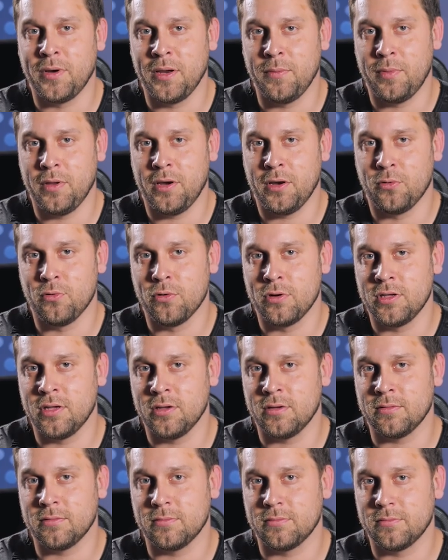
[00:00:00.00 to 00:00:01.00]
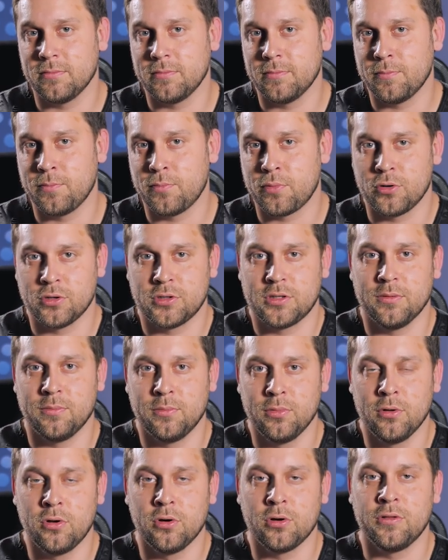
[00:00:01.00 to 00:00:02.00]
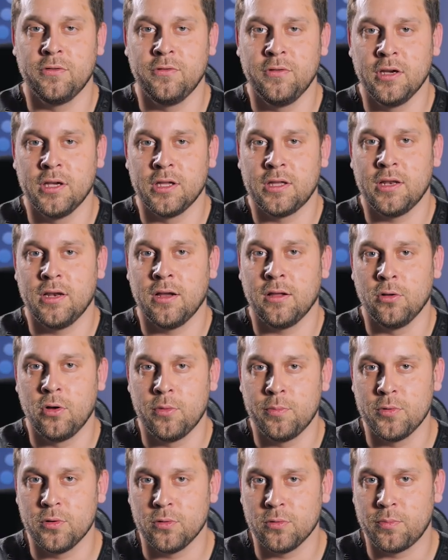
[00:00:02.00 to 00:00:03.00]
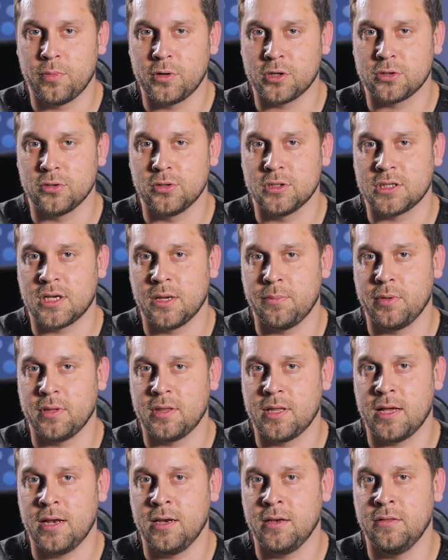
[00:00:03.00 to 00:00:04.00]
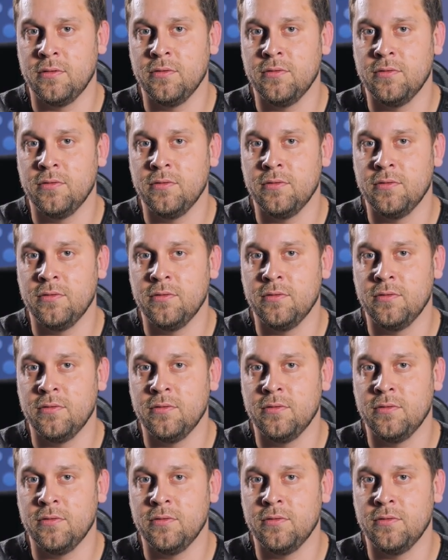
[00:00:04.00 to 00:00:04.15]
При перегоне просто блок двигателя лопнул, пришлось капиталить